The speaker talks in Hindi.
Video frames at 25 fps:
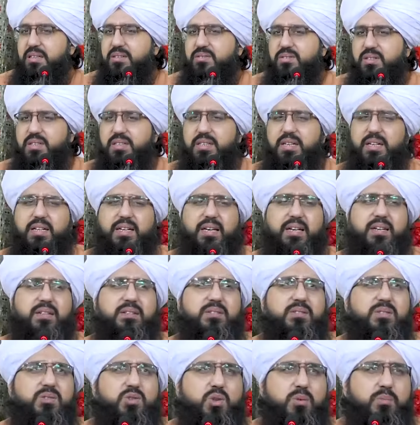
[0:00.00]
इसलिए कि
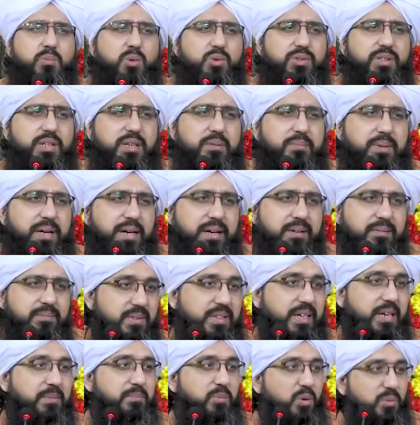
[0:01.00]
जो मुजरम है
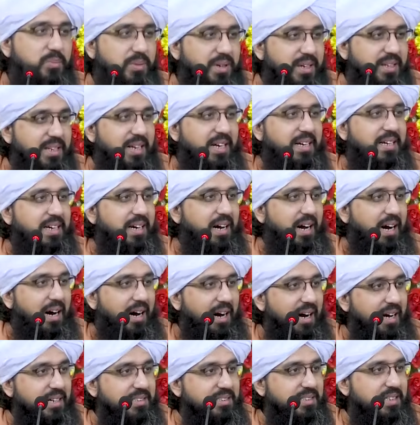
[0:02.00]
ये मुमकिन है कि
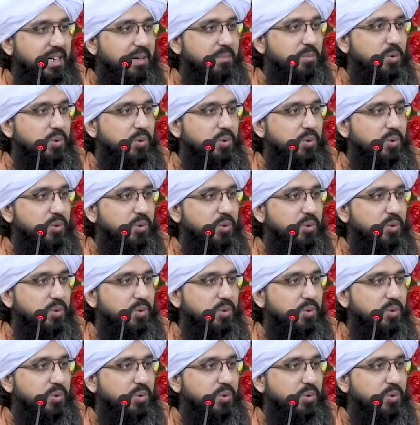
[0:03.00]
आज का